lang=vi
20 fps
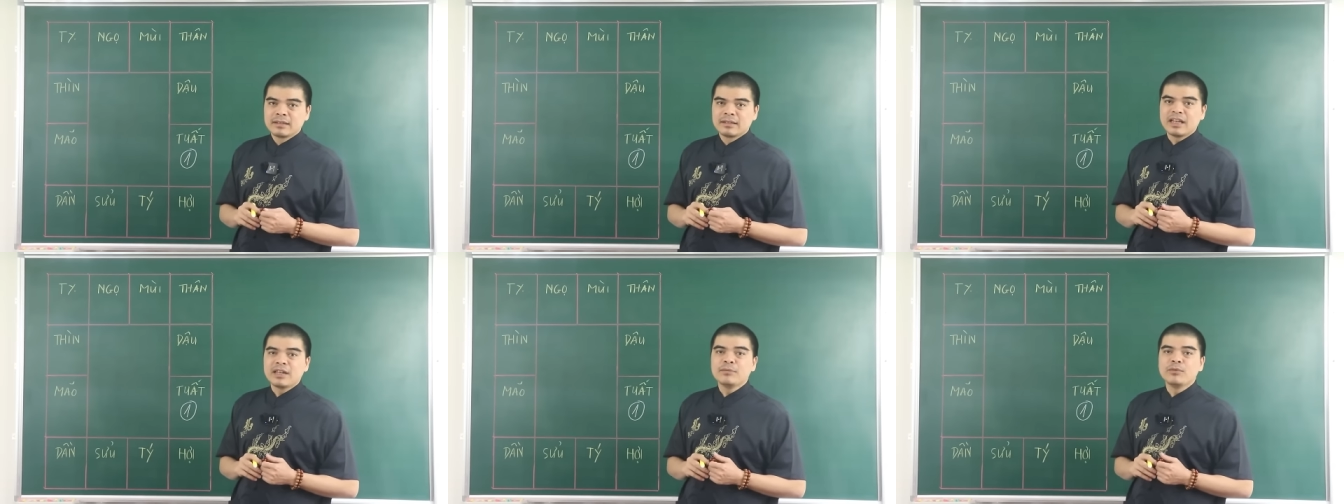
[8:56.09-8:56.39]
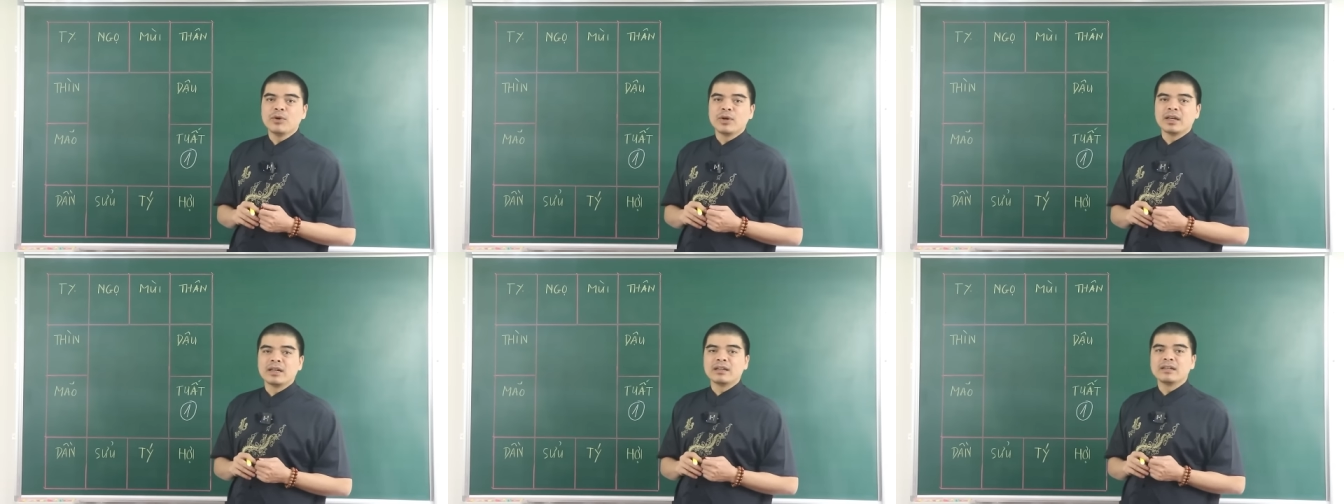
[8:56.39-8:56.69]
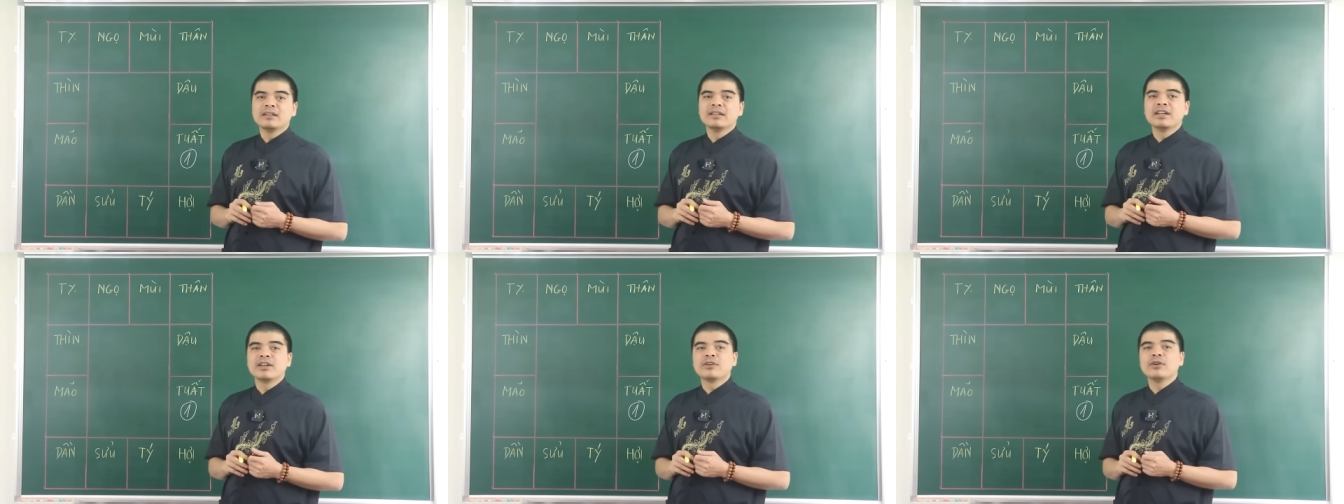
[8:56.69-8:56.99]
Thời
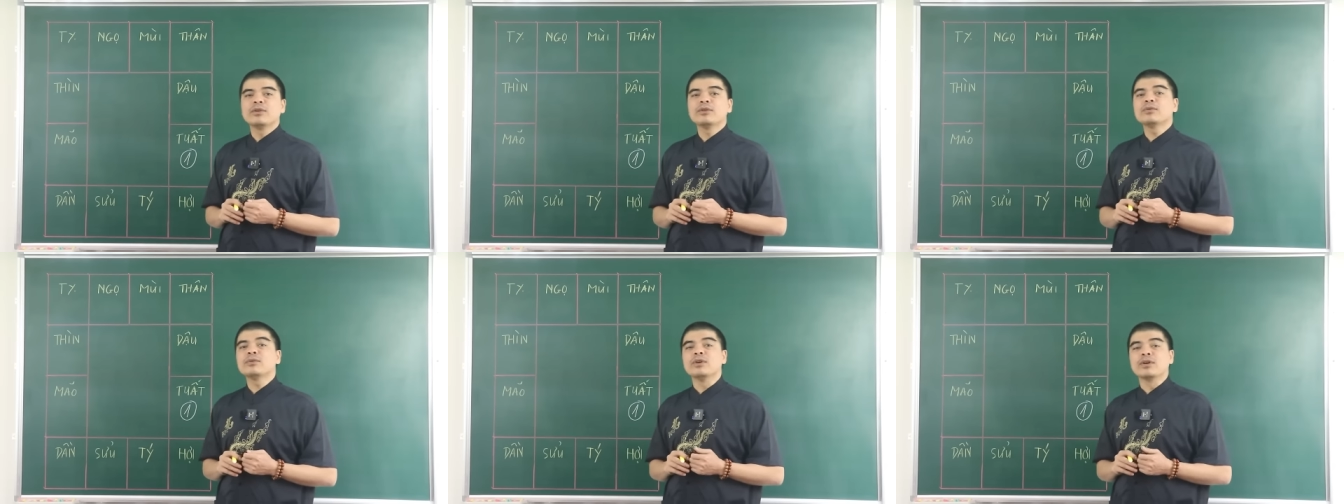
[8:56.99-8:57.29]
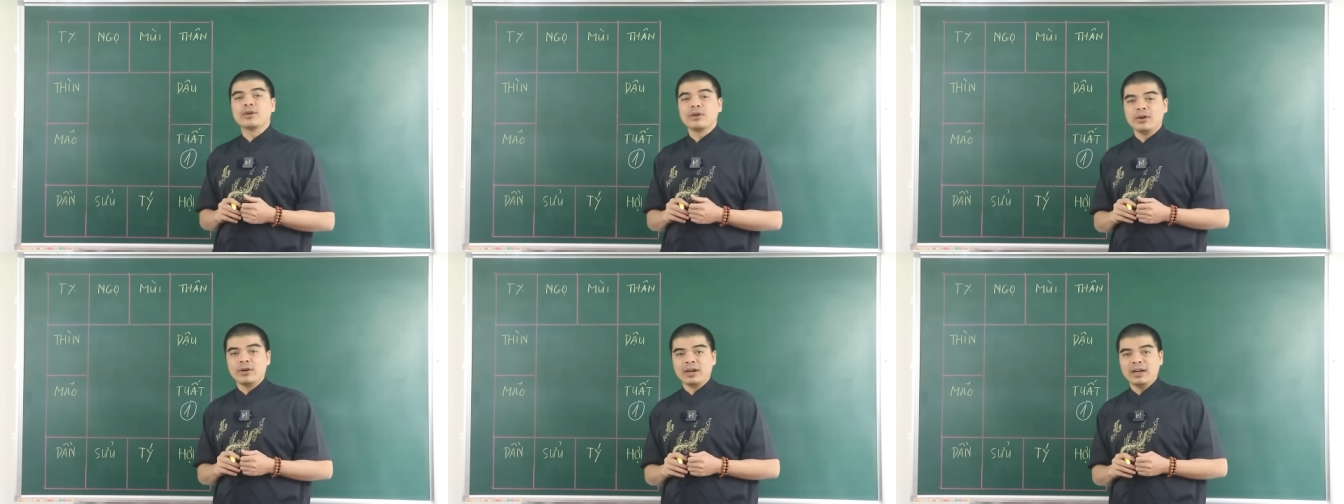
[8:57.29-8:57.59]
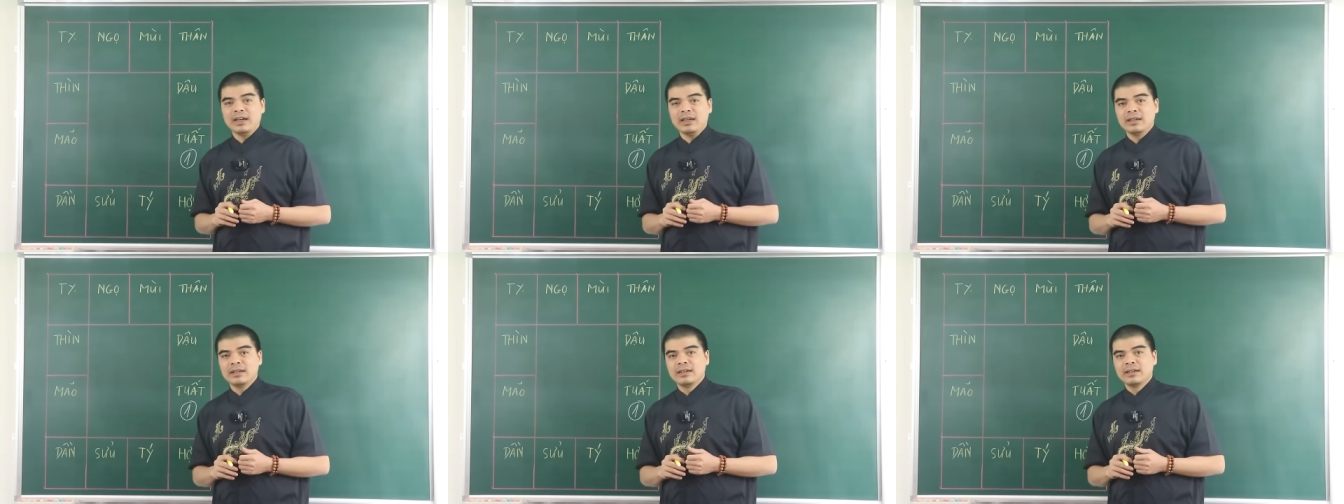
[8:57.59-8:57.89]
buổi người khôn của
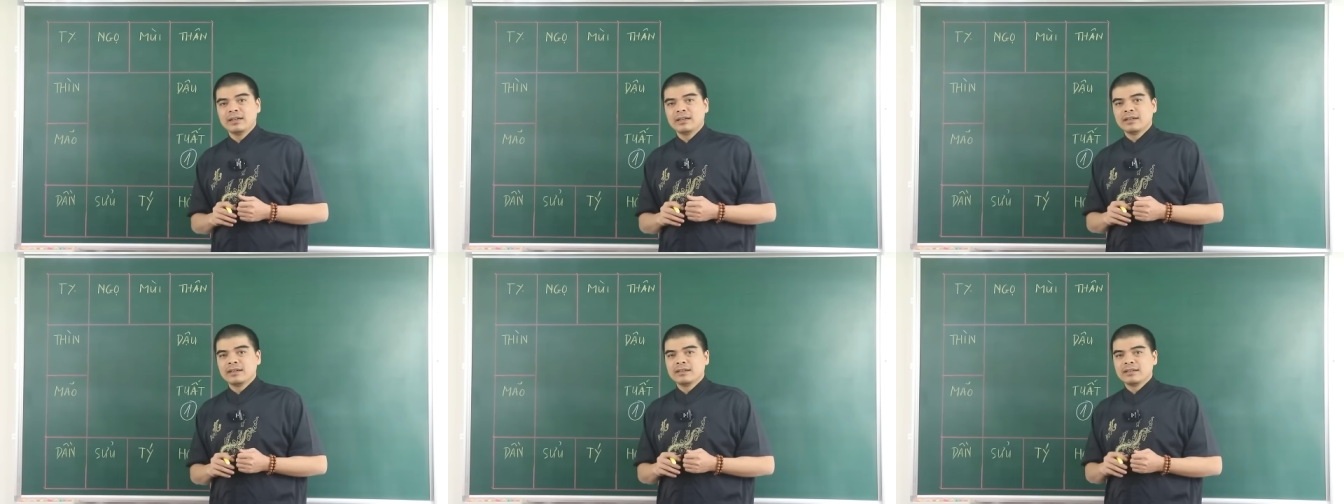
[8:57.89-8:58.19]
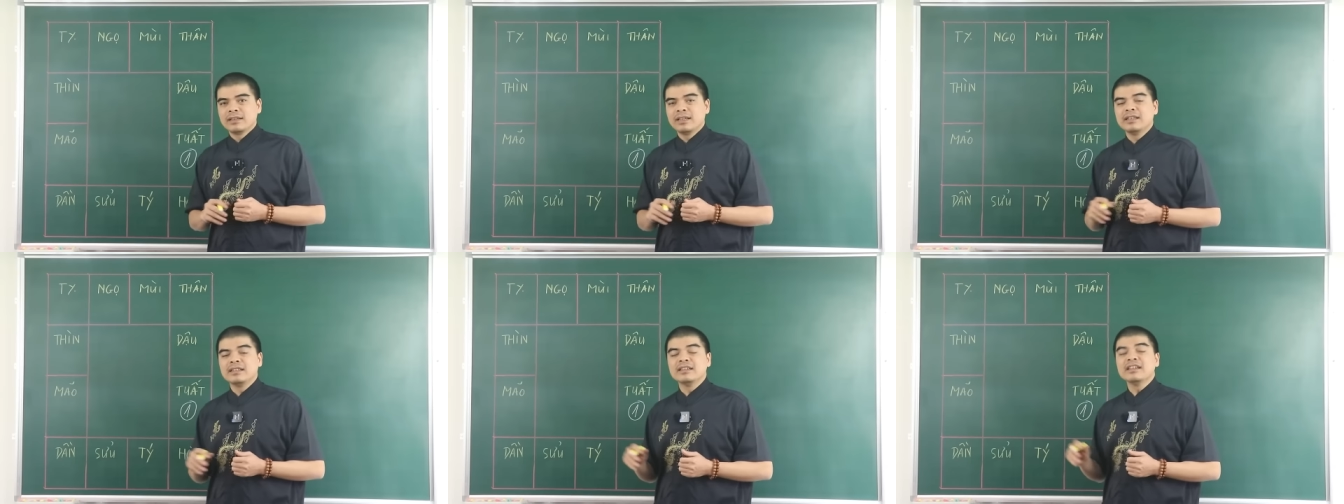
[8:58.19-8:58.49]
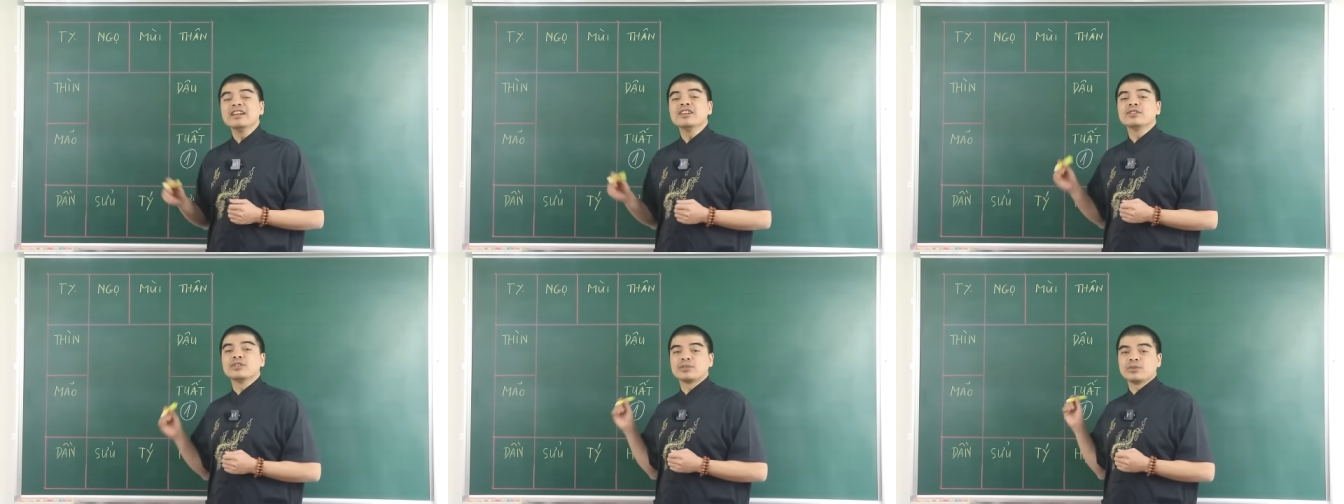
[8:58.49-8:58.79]
khó thì
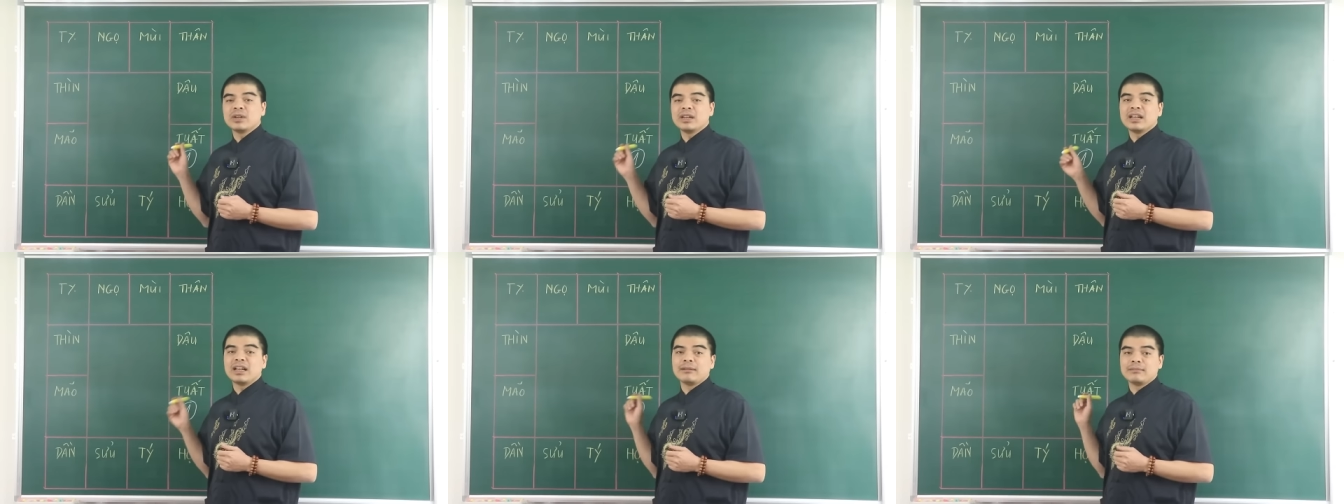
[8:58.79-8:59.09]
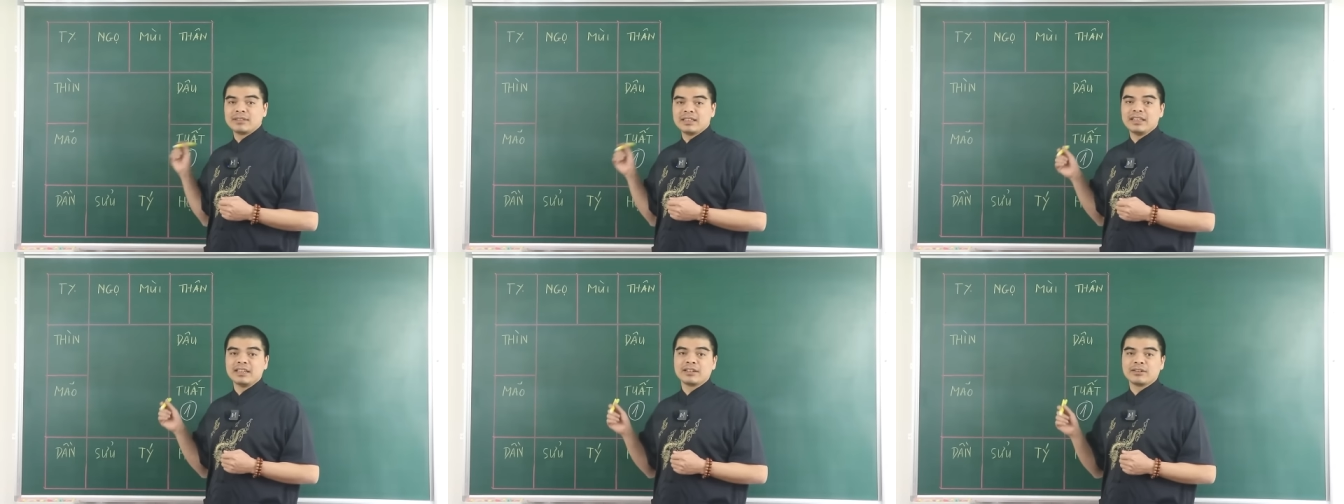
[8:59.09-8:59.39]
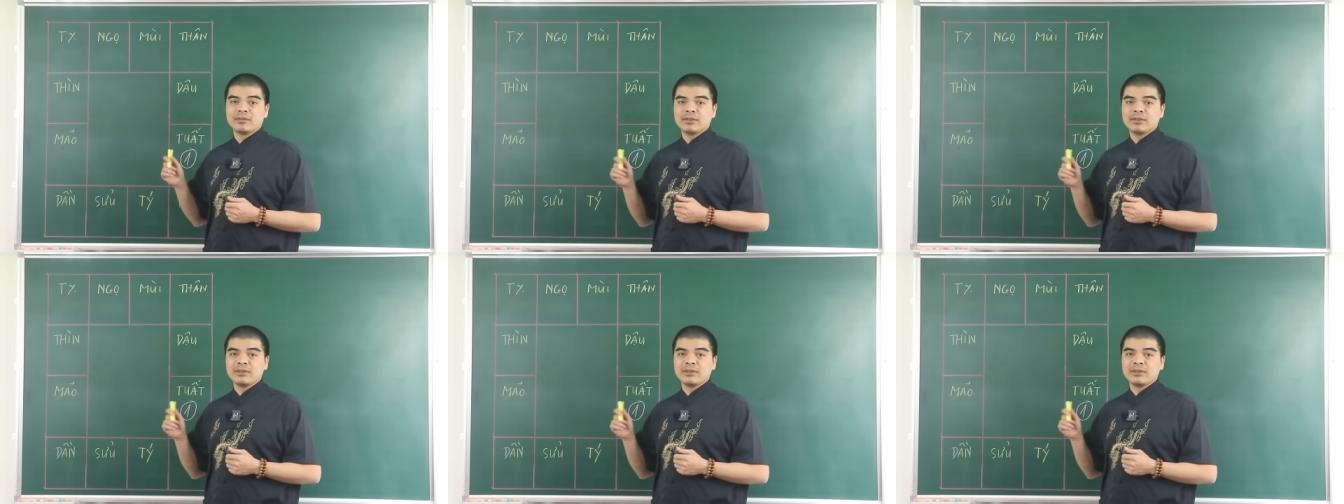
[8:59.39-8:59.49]
những người tuổi Tuất làm gì